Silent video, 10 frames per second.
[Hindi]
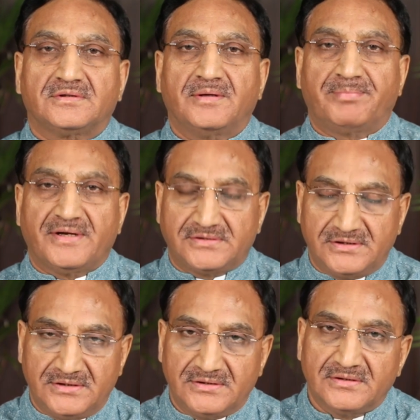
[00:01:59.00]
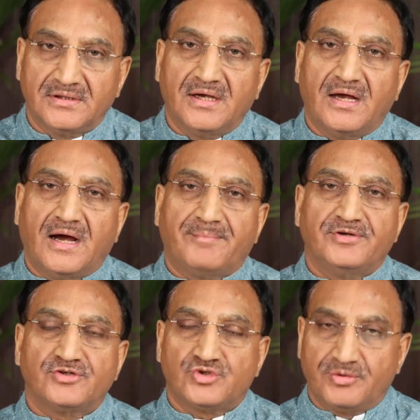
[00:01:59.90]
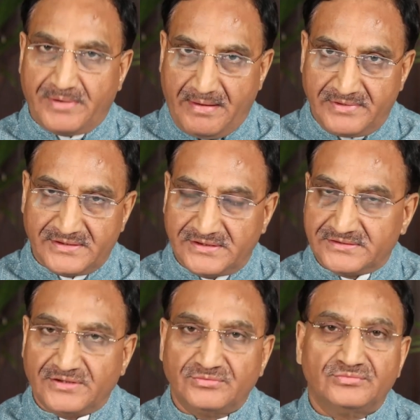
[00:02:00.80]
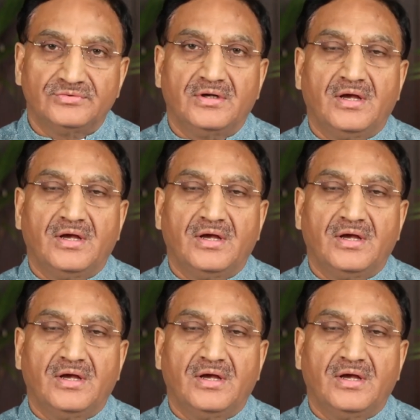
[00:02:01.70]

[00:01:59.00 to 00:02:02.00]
के प्रति अपनी शुभकामना देता हूँ